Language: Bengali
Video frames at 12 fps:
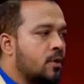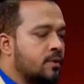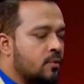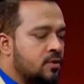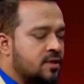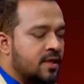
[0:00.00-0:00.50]

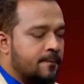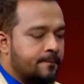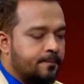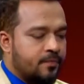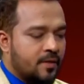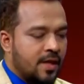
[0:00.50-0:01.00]
পর্বে বলছিলাম
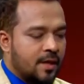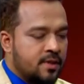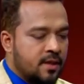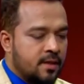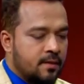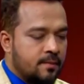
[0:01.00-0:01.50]

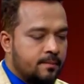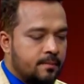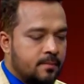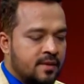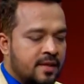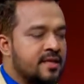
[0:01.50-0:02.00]
আমি
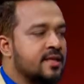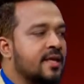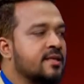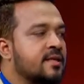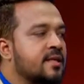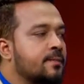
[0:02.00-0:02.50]
নাইনটি
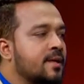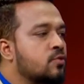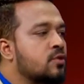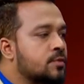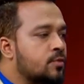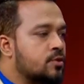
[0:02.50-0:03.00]
নাইন থেকে
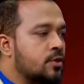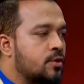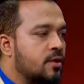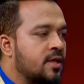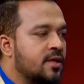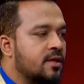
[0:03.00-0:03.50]
প্রায় উনিশ বছর
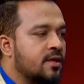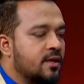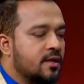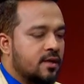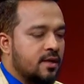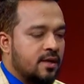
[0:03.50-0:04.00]
ধরে
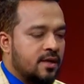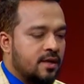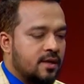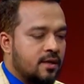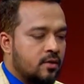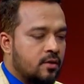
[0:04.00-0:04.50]

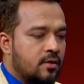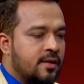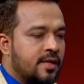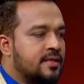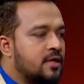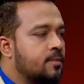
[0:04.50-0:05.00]
এই
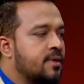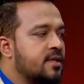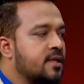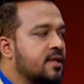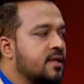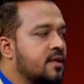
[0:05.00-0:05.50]

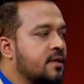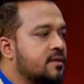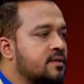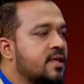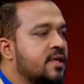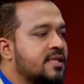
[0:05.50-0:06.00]
ন্যাচারোপ্যাথি
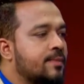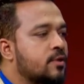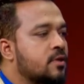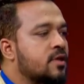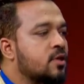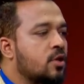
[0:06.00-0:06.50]
চিকিৎসা
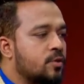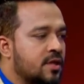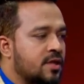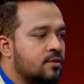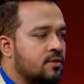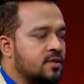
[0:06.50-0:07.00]
পদ্ধতি নিয়ে
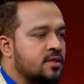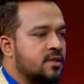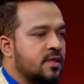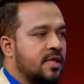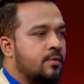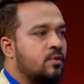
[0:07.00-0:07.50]
গবেষণা করতেছি
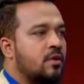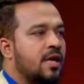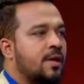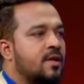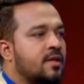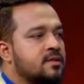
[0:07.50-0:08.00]
এবং
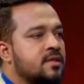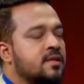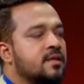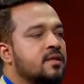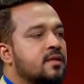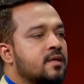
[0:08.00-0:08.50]
আমার
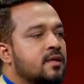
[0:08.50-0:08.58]
যিনি